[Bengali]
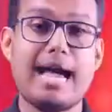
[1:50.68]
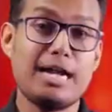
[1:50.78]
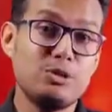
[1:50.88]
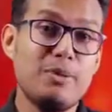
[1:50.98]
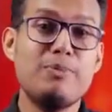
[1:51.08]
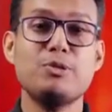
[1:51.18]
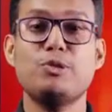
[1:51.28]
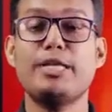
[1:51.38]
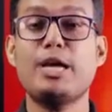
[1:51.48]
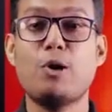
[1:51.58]
আর তোমার
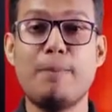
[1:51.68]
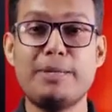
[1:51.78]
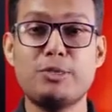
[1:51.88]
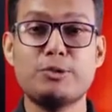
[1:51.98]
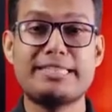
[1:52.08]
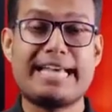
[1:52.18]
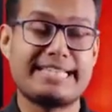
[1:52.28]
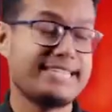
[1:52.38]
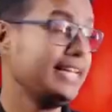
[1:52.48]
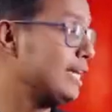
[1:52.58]
প্রস্তুতিকে কমপ্লিট করতে
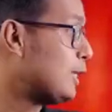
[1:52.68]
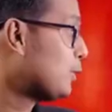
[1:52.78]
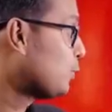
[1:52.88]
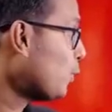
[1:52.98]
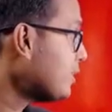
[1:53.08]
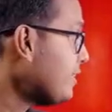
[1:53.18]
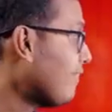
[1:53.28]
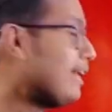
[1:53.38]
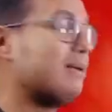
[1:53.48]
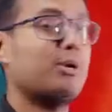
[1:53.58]
থাকছে দশটি
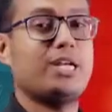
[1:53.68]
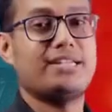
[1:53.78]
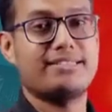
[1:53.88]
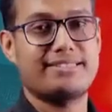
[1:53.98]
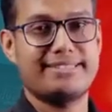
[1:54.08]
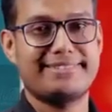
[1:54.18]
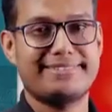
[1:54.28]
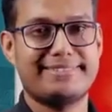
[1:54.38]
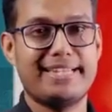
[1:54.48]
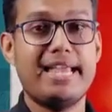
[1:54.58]
ফাইনাল মডেল টেস্ট
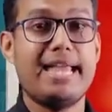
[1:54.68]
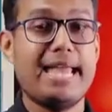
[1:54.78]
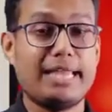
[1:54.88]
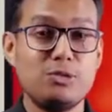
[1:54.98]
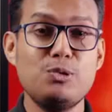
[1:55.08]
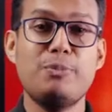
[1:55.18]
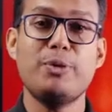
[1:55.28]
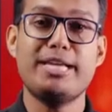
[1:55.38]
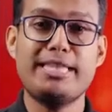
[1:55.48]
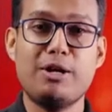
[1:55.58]
এতগুলো
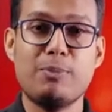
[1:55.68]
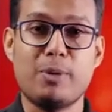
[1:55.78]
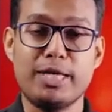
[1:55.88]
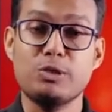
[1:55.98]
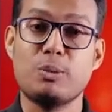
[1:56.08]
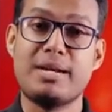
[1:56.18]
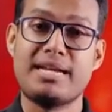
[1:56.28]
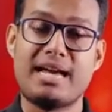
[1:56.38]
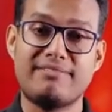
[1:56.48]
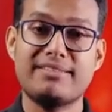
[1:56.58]
পরীক্ষা দেওয়ার পরে তোমার
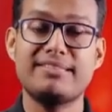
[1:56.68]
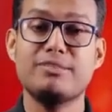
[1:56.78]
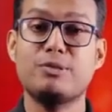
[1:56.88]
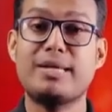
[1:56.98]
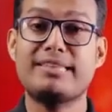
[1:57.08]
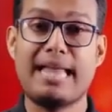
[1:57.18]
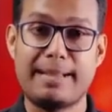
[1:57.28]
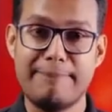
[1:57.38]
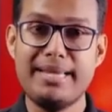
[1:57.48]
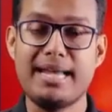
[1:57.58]
নার্ভাসনেস তো আর
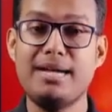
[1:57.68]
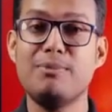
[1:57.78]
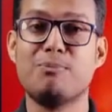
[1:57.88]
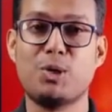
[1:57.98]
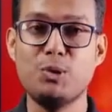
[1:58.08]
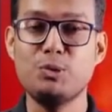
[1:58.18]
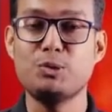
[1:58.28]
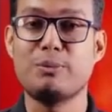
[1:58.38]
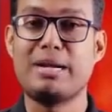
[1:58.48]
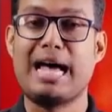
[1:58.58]
থাকবেই না বরং
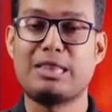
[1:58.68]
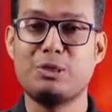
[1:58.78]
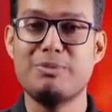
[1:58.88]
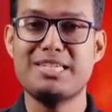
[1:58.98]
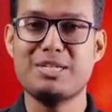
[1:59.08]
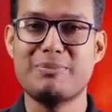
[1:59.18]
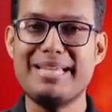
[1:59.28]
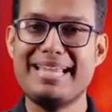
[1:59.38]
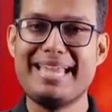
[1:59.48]
তোমার আত্মবিশ্বাস হবে